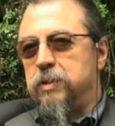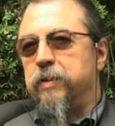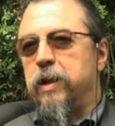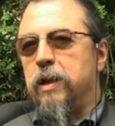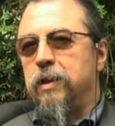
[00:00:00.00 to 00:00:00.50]

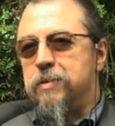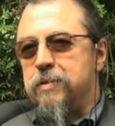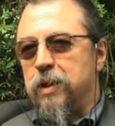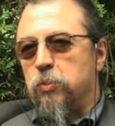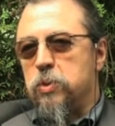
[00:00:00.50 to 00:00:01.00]
deve
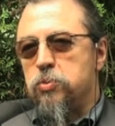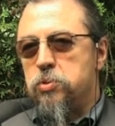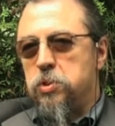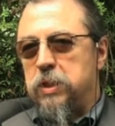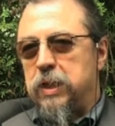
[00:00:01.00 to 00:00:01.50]
realizzare una
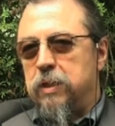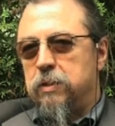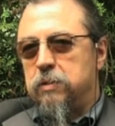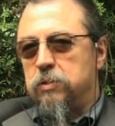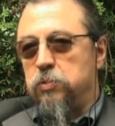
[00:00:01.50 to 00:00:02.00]
società
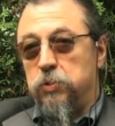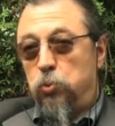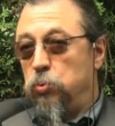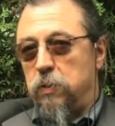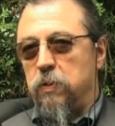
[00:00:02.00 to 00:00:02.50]
dove
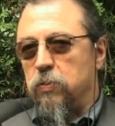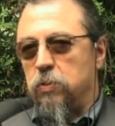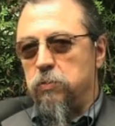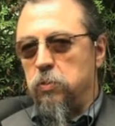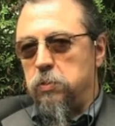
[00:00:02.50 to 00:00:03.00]
tutti
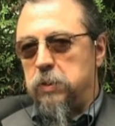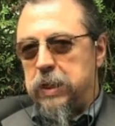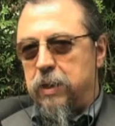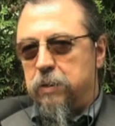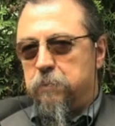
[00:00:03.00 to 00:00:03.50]
sono
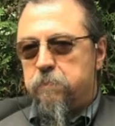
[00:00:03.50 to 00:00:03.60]
volontari.